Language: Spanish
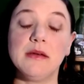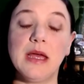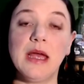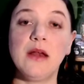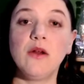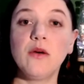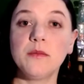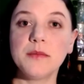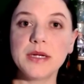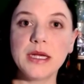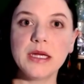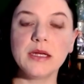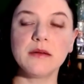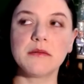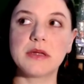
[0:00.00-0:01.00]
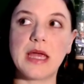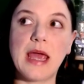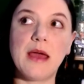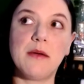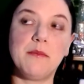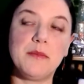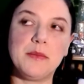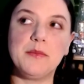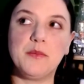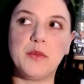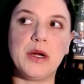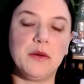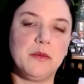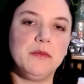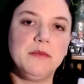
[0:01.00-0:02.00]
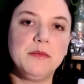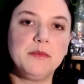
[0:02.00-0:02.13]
El hombre que, bueno,